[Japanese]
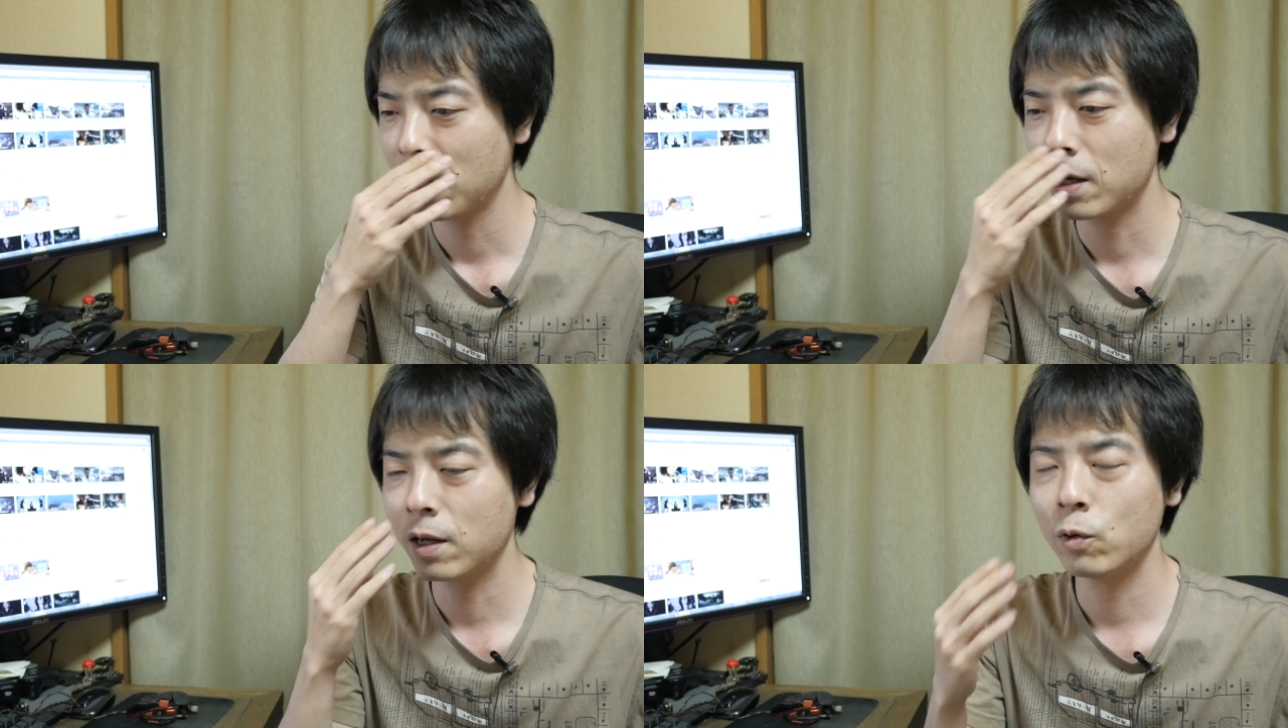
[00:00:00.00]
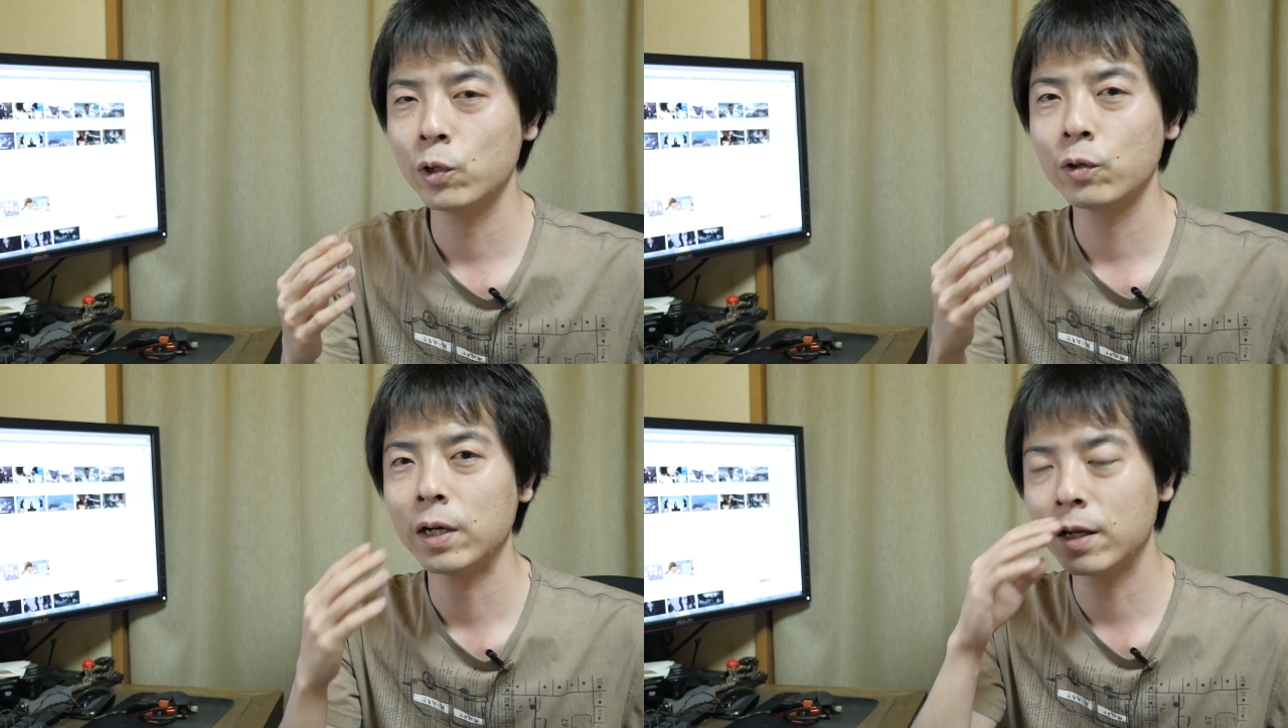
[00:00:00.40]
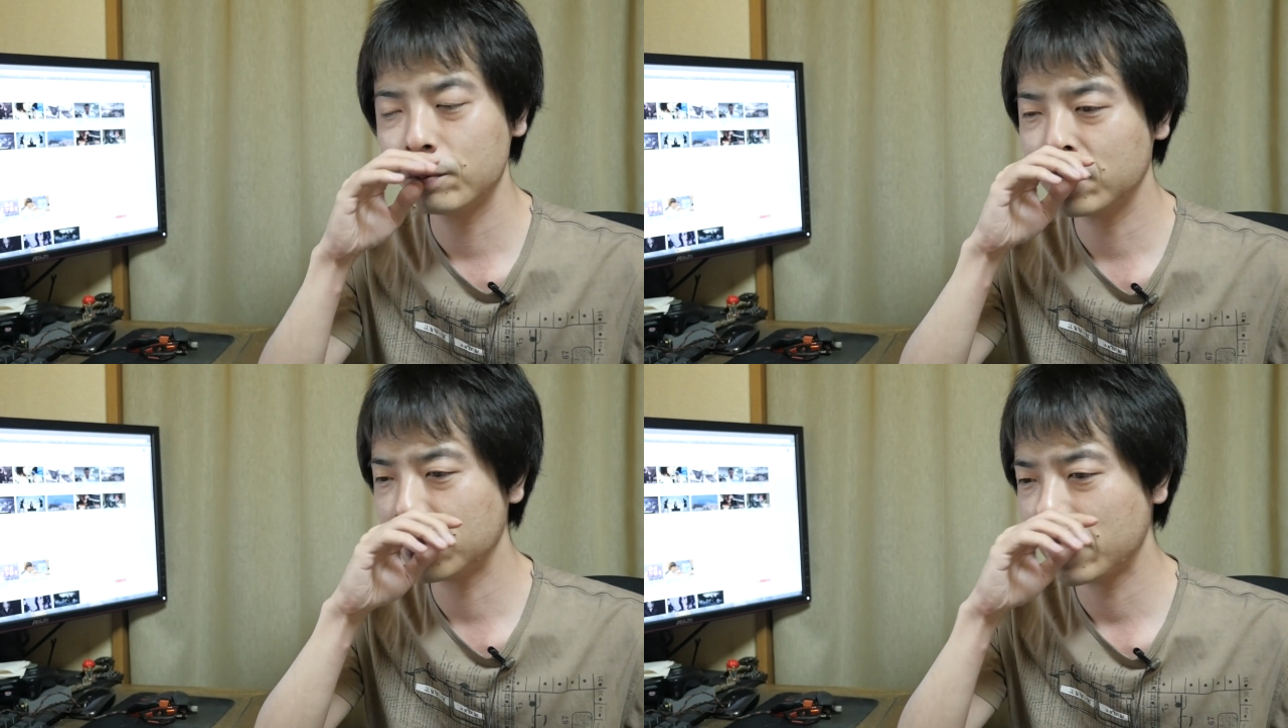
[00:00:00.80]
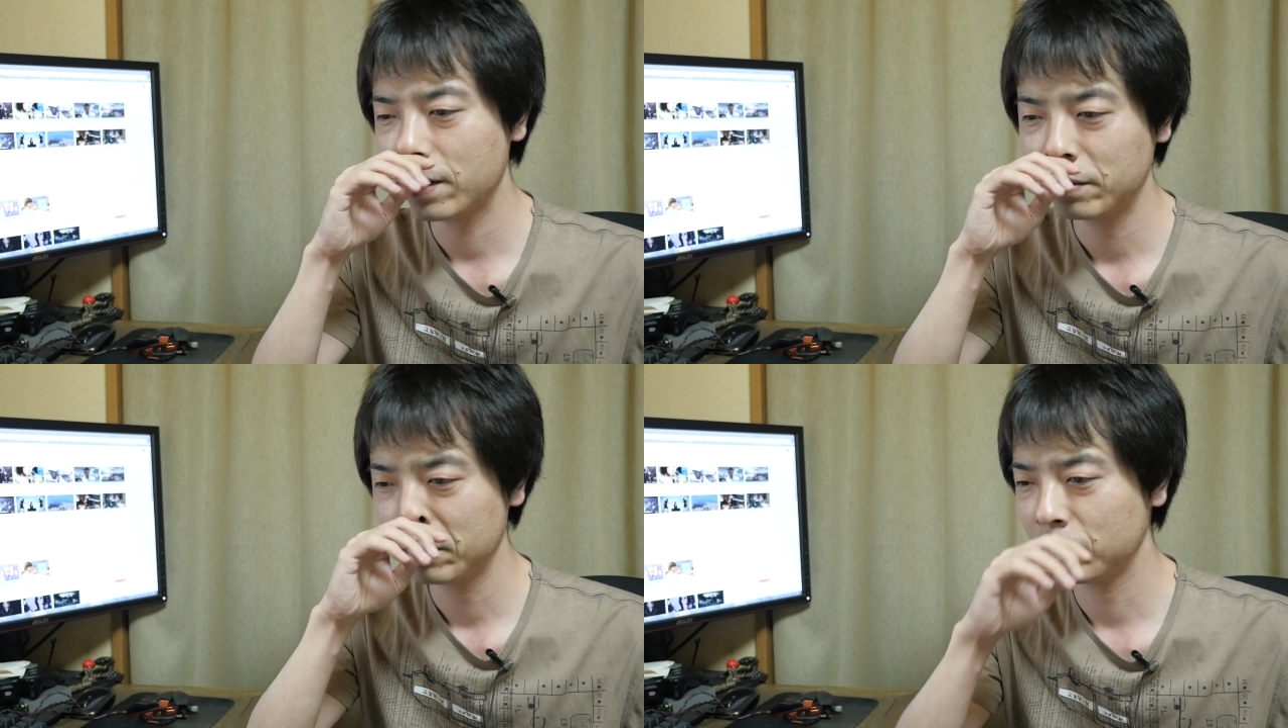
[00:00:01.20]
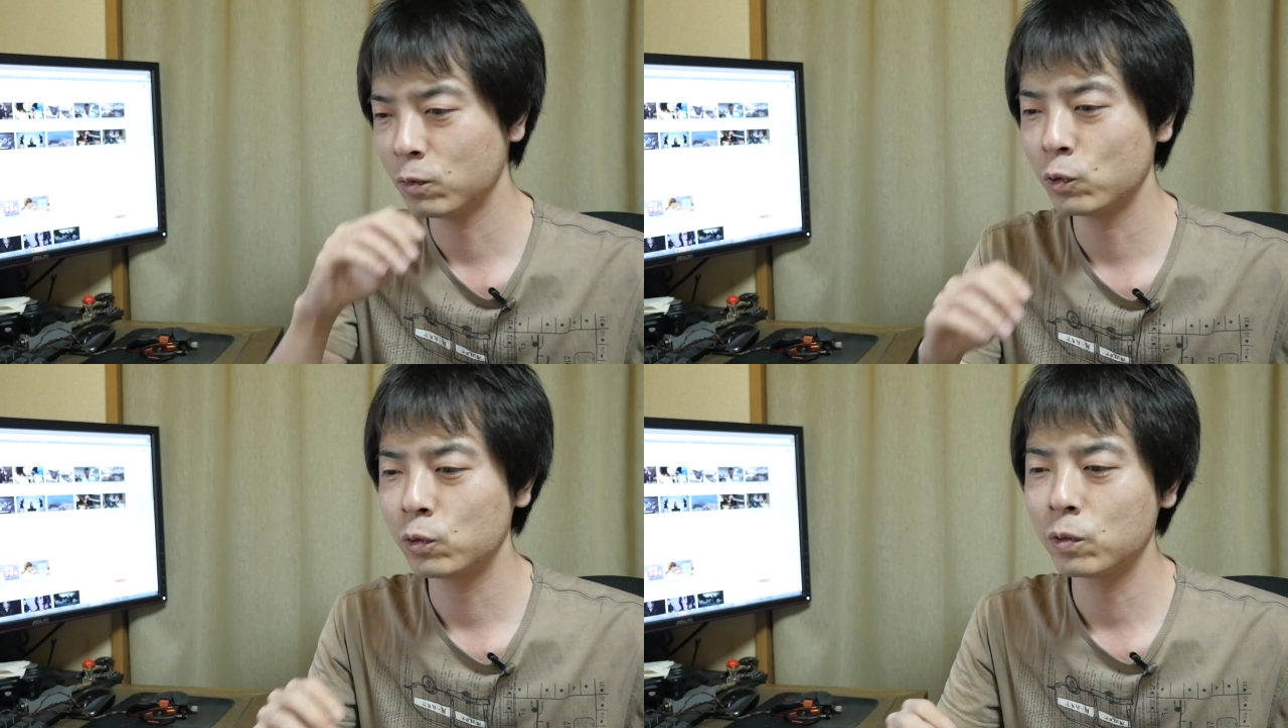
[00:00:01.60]
鼻声というか鼻水がね、
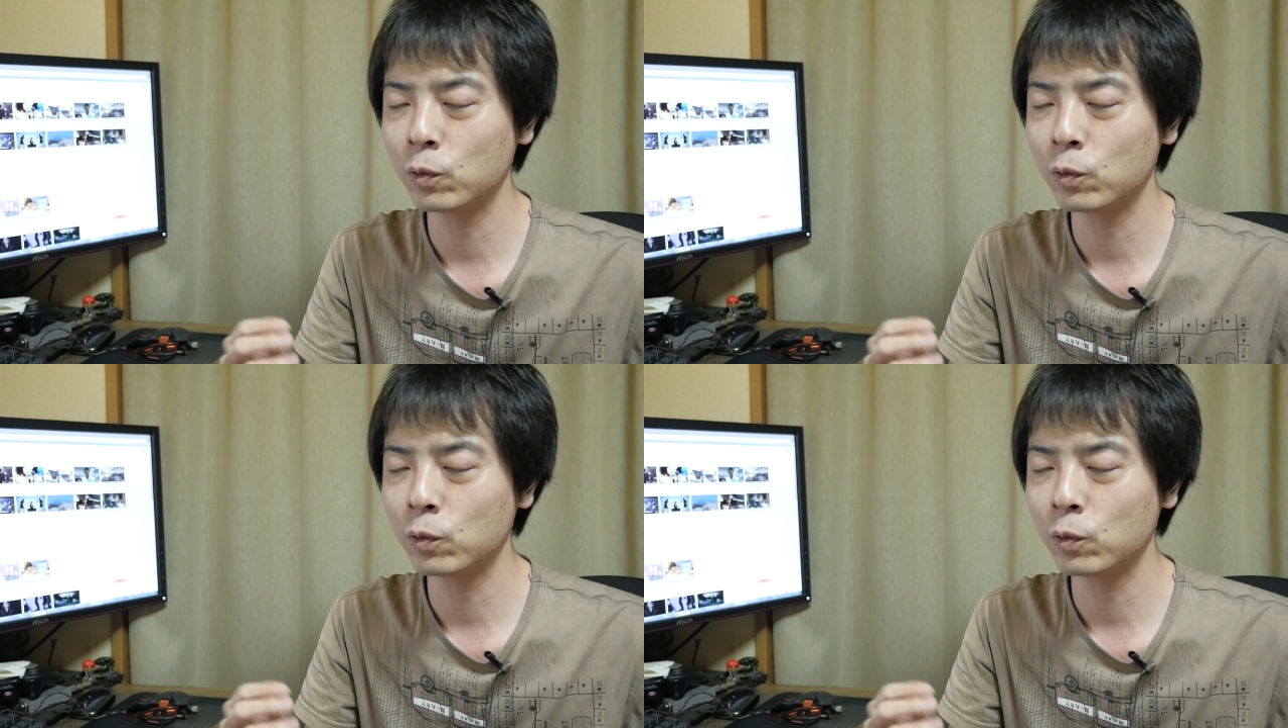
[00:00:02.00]
この